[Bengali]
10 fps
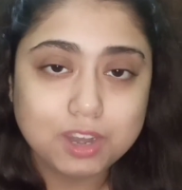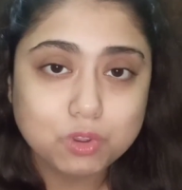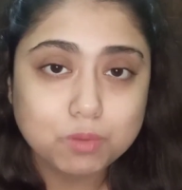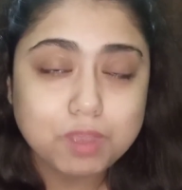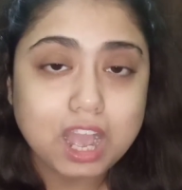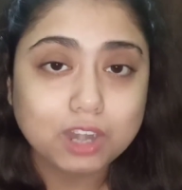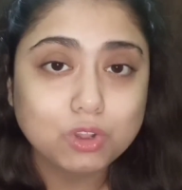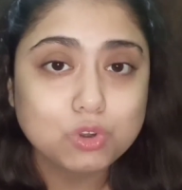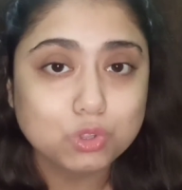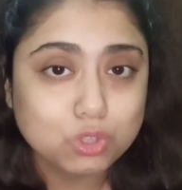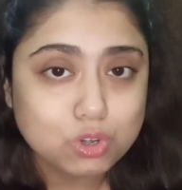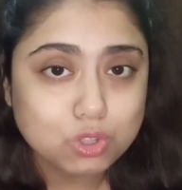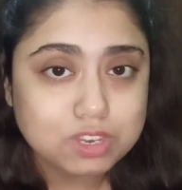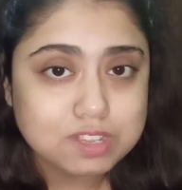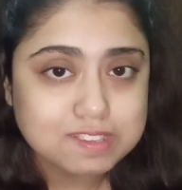এরকম আরও নতুন
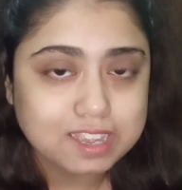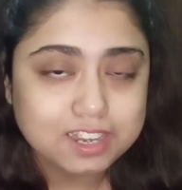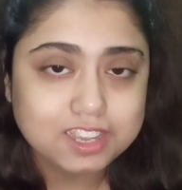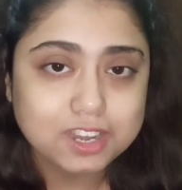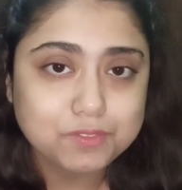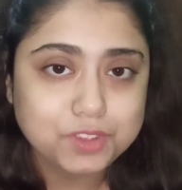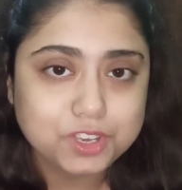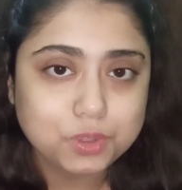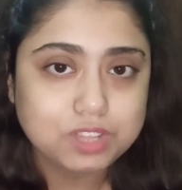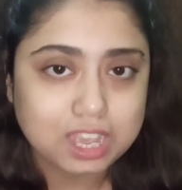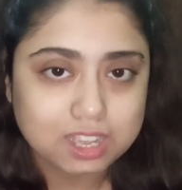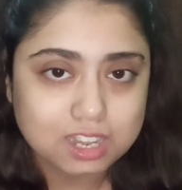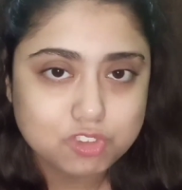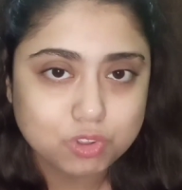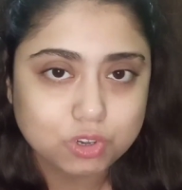নতুন স্কিন কেয়ার ভিডিও
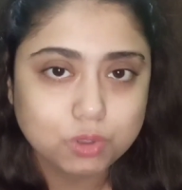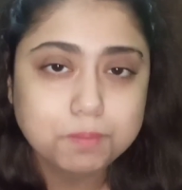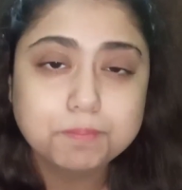দেখার জন্য